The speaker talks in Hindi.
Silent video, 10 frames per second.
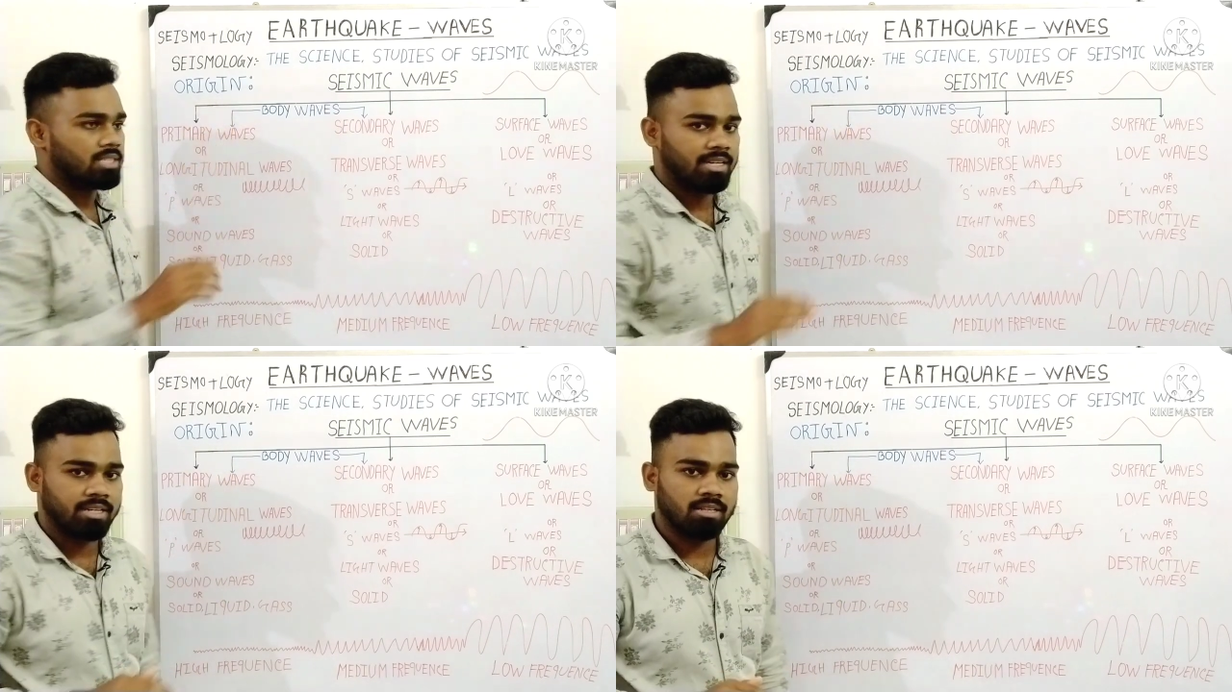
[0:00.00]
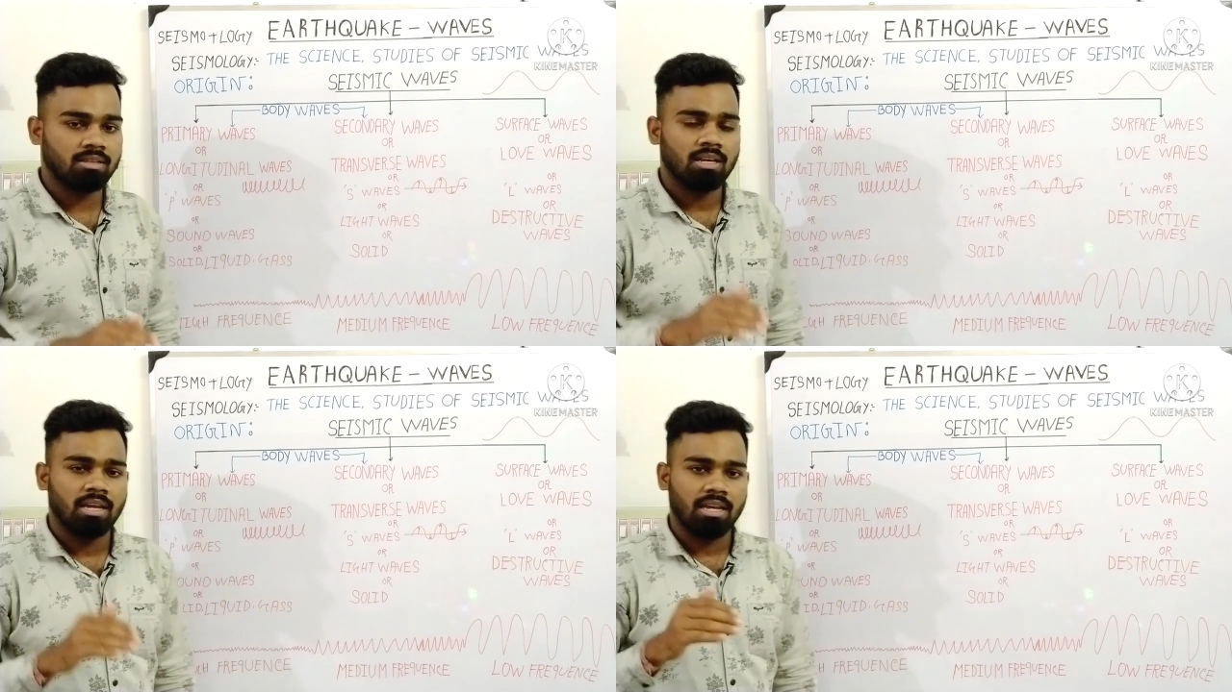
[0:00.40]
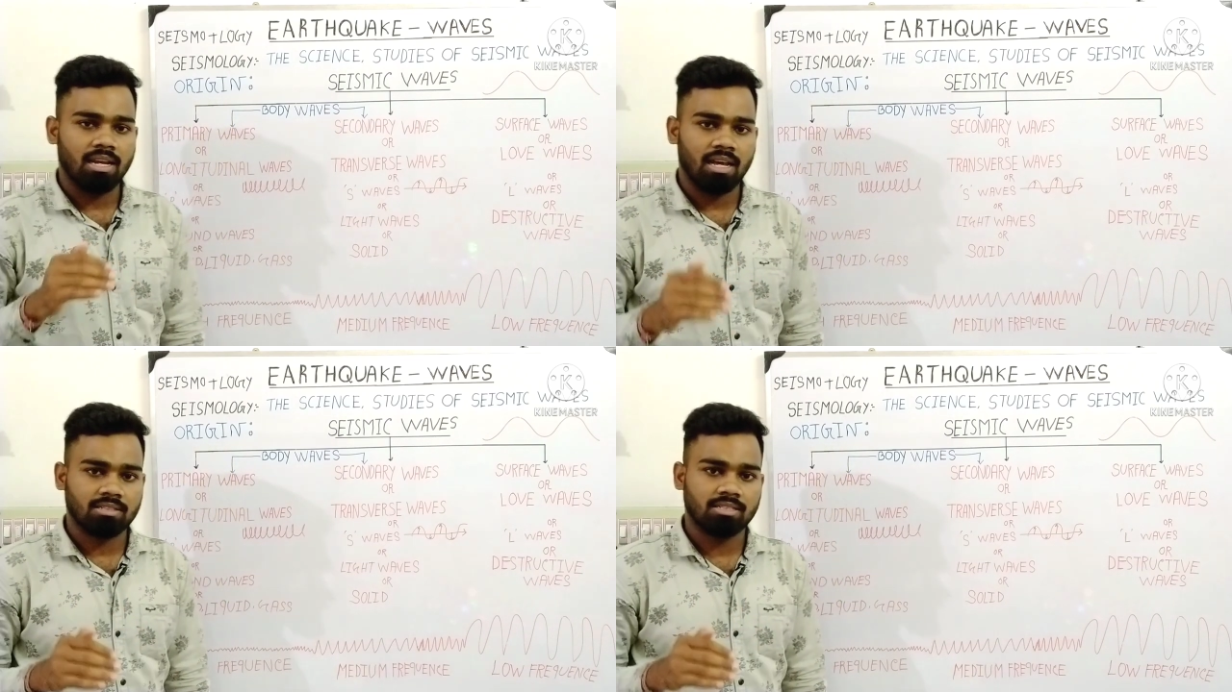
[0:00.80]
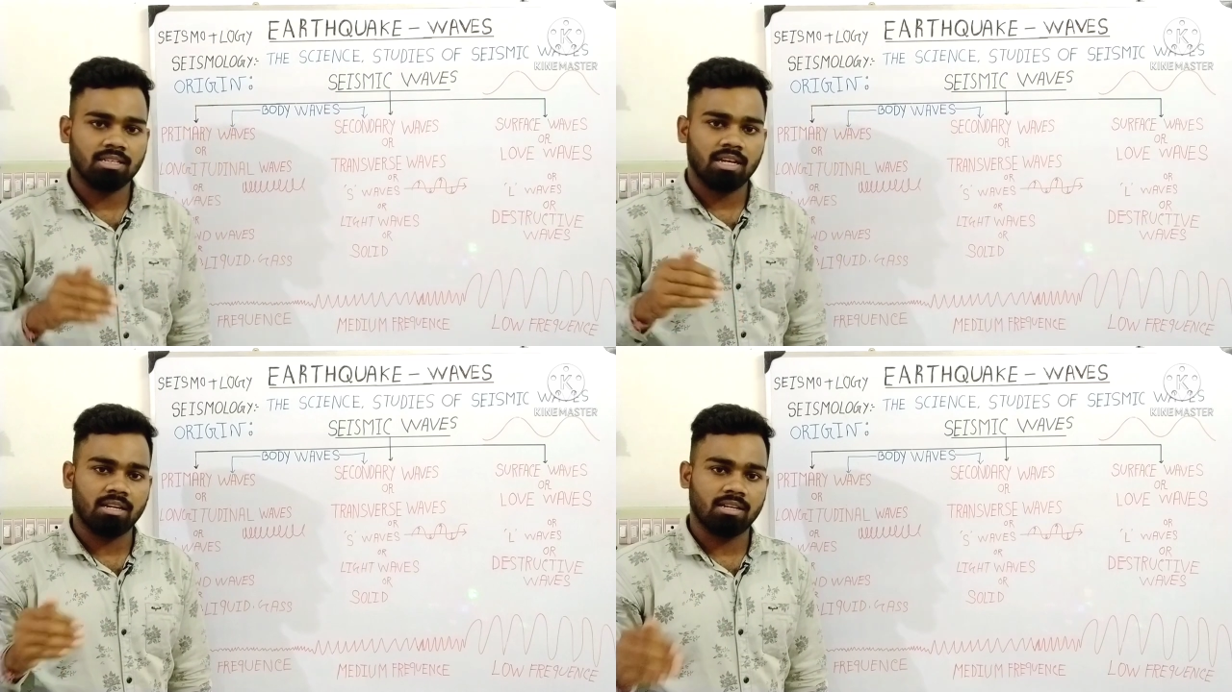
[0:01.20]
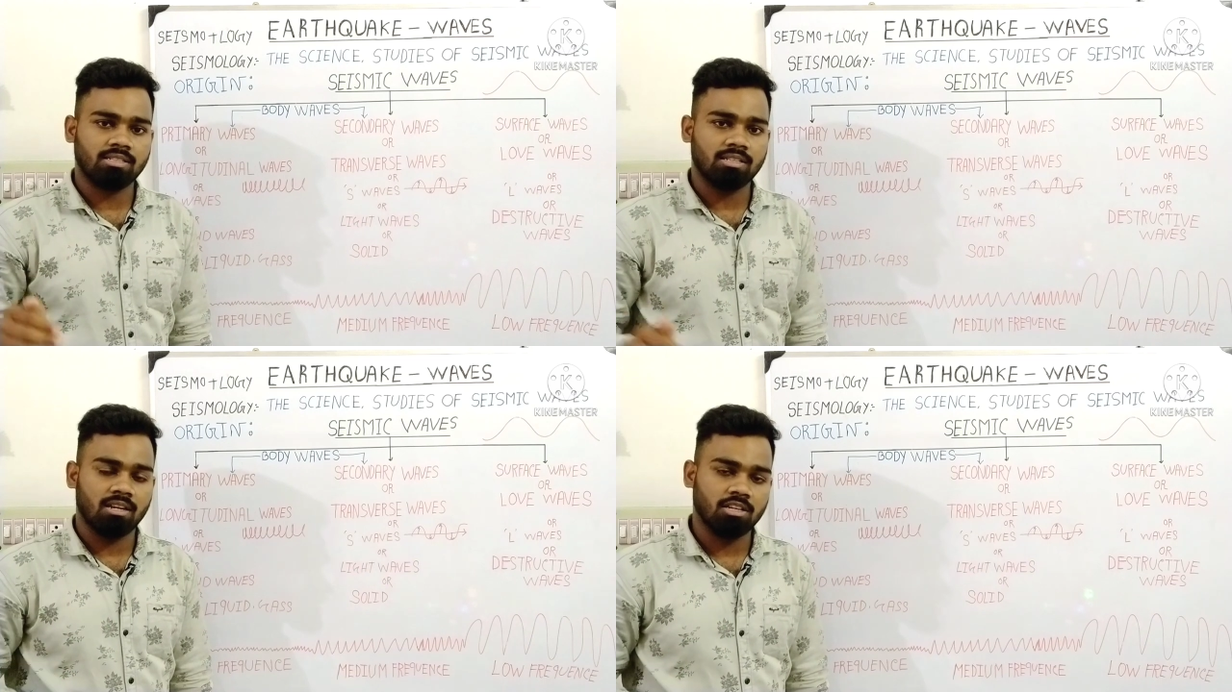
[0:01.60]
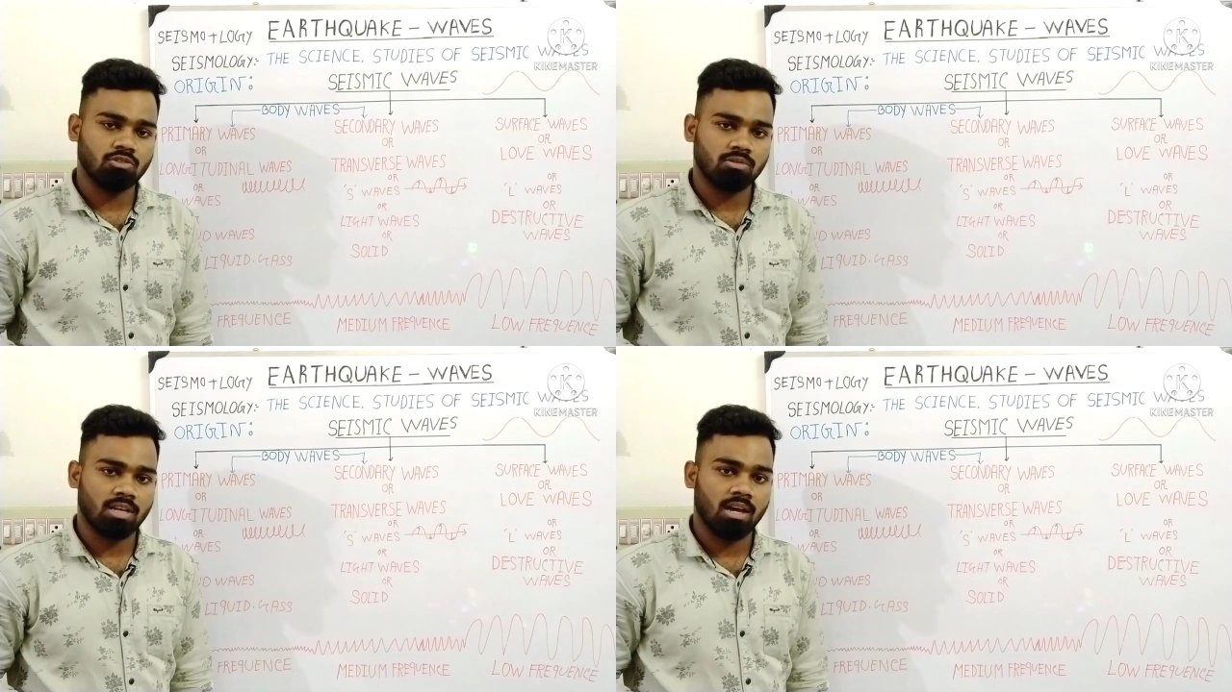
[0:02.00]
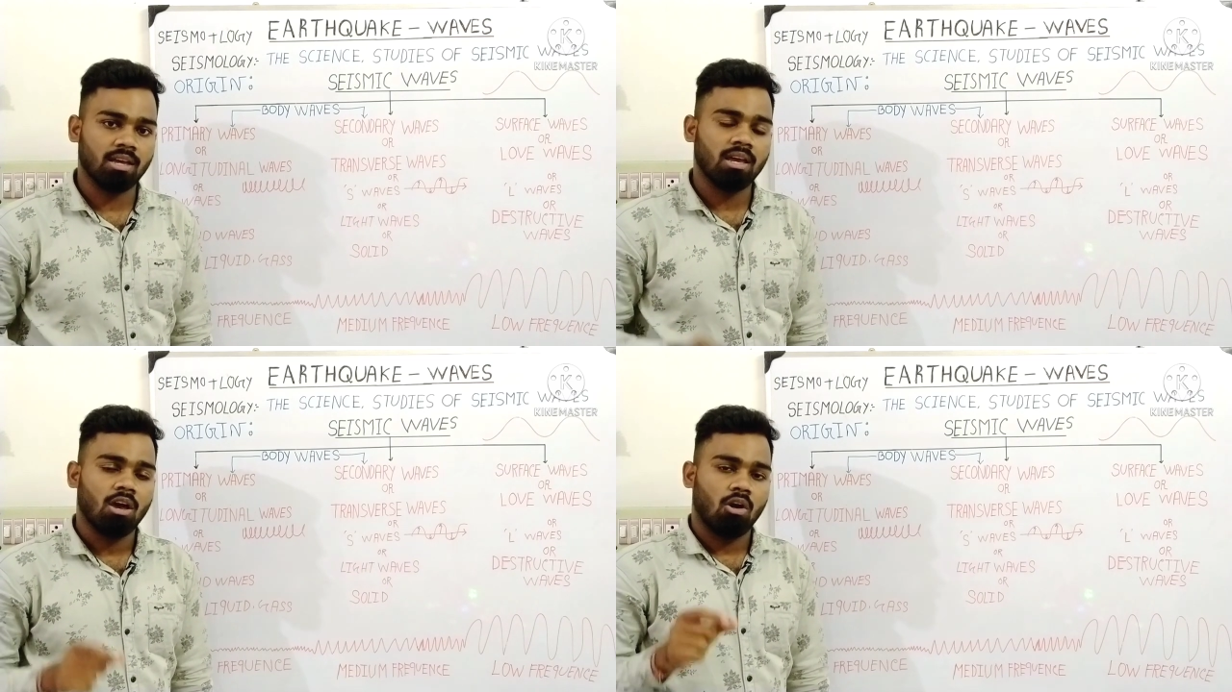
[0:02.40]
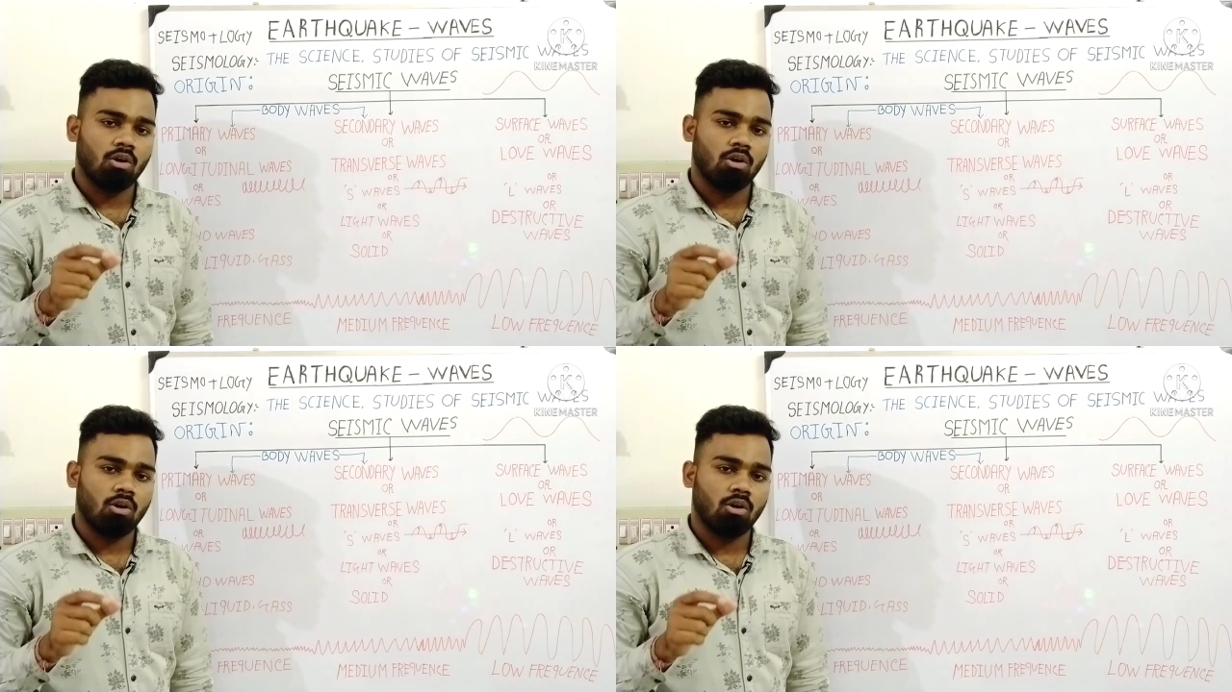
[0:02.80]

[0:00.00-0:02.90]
सडन इलास्टिक एनर्जी रिलीज होता है